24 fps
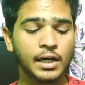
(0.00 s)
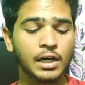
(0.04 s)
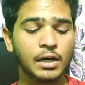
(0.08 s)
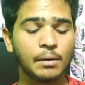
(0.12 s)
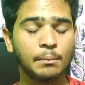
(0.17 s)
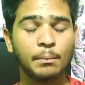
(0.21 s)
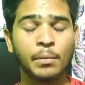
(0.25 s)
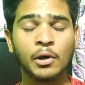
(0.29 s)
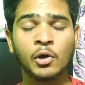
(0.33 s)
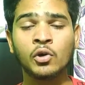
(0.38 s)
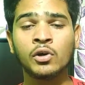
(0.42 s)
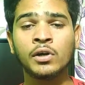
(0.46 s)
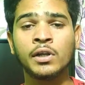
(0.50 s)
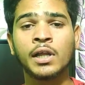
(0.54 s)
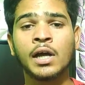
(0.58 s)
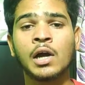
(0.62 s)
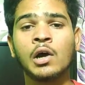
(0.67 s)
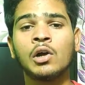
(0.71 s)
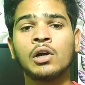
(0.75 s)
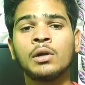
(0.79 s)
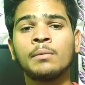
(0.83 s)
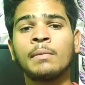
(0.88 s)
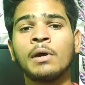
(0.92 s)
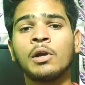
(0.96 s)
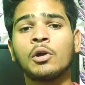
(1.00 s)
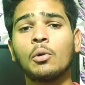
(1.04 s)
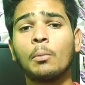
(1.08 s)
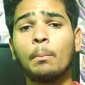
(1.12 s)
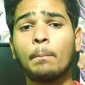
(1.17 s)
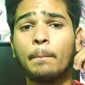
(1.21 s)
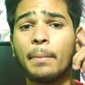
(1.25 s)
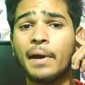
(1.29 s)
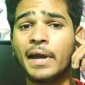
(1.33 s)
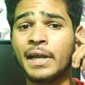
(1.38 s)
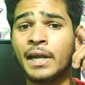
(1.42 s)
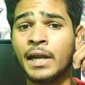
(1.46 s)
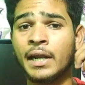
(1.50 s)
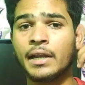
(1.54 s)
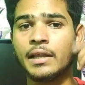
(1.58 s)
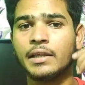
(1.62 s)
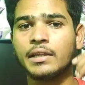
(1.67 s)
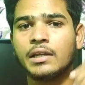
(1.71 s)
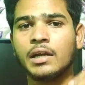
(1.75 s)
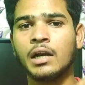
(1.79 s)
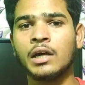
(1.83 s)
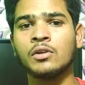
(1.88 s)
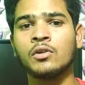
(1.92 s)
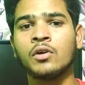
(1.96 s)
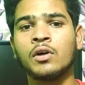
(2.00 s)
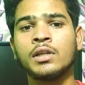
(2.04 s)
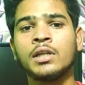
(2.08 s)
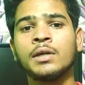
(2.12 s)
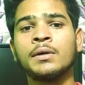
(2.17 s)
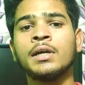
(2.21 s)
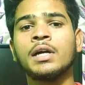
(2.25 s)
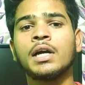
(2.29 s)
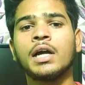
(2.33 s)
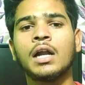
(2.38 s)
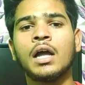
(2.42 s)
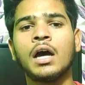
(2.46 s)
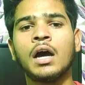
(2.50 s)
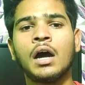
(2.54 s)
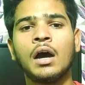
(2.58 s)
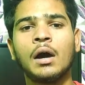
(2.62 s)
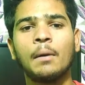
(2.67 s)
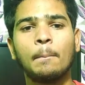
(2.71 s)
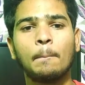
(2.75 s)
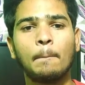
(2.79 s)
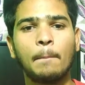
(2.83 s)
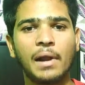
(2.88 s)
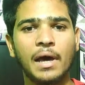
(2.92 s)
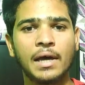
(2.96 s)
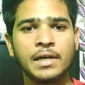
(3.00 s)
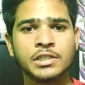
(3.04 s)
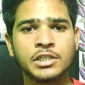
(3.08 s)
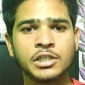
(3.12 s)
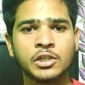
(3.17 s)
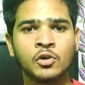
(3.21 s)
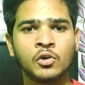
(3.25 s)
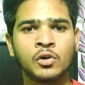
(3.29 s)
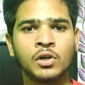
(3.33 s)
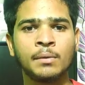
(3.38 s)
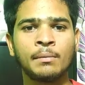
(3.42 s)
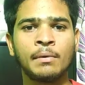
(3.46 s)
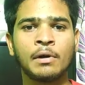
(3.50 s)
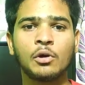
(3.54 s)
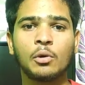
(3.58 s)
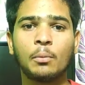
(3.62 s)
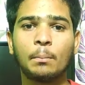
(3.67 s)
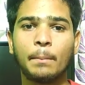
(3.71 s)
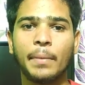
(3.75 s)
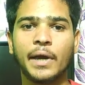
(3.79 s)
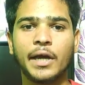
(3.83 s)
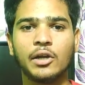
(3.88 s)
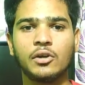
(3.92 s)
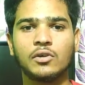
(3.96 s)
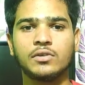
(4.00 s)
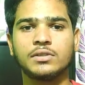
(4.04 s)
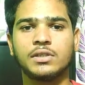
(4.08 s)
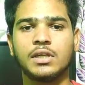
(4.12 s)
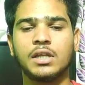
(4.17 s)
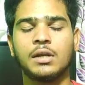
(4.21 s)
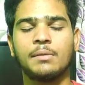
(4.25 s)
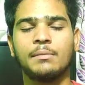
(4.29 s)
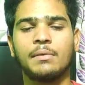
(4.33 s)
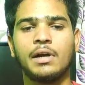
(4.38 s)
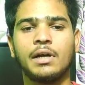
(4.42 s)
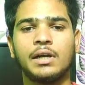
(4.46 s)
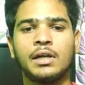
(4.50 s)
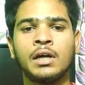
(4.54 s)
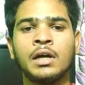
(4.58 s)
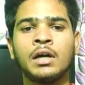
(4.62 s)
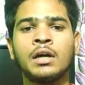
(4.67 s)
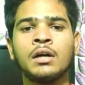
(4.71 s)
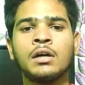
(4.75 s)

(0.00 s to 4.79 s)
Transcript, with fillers: ఇక్కడ రబ్బర్ ఉంది కాబట్టి మనకు పెయిన్ అనేది రాదు అదే ఇక్కడ ప్లాస్టిక్ ఉంటే మనకు పెయిన్ వస్తుంది అనమాట